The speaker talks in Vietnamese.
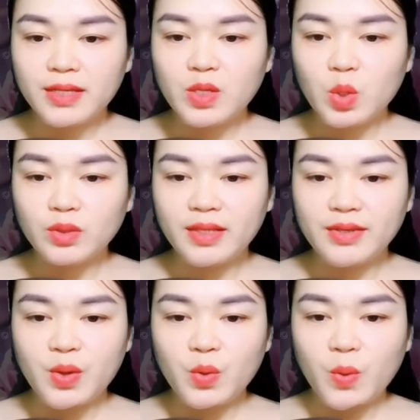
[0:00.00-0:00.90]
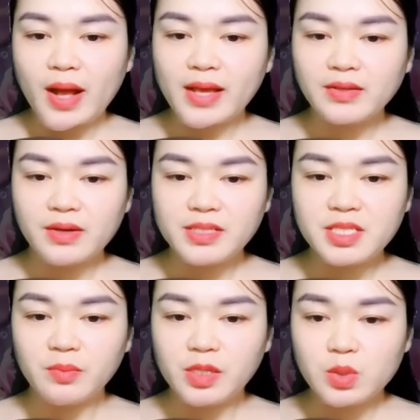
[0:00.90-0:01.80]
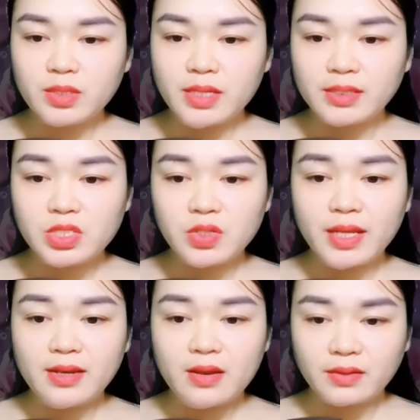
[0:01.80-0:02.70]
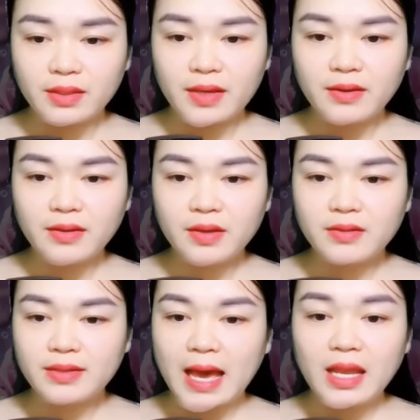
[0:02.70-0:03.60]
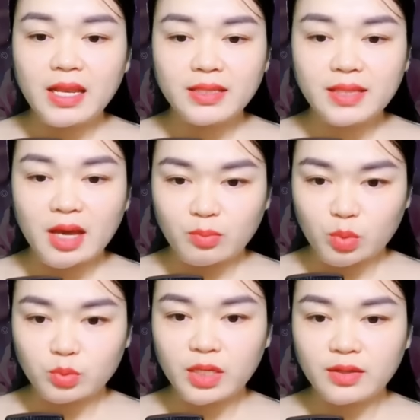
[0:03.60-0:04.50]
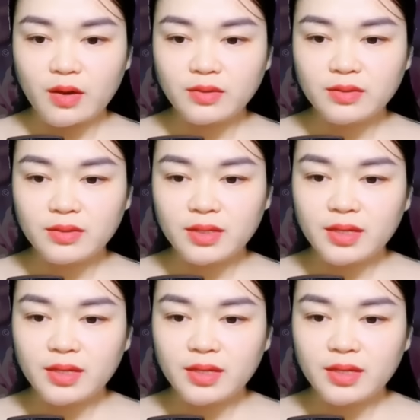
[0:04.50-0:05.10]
Tin đồn tình yêu của hai người chỉ mới xuất hiện chưa đến nửa tiếng, đã lên thẳng mục tin hot.